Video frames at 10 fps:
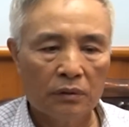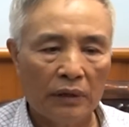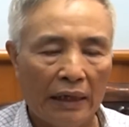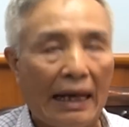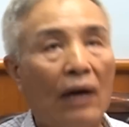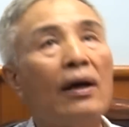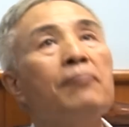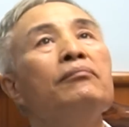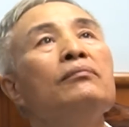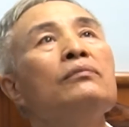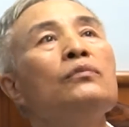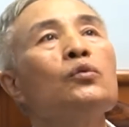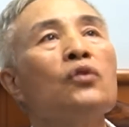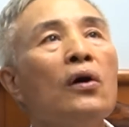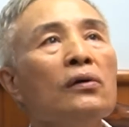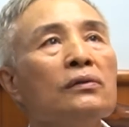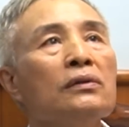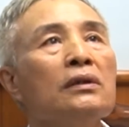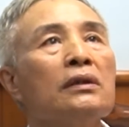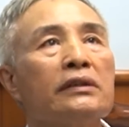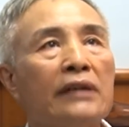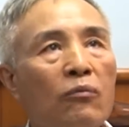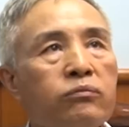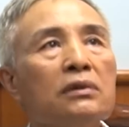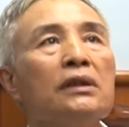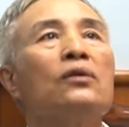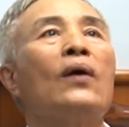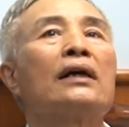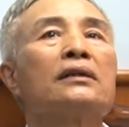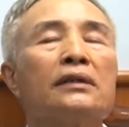để đào hầm lúc đó xong thì khoảng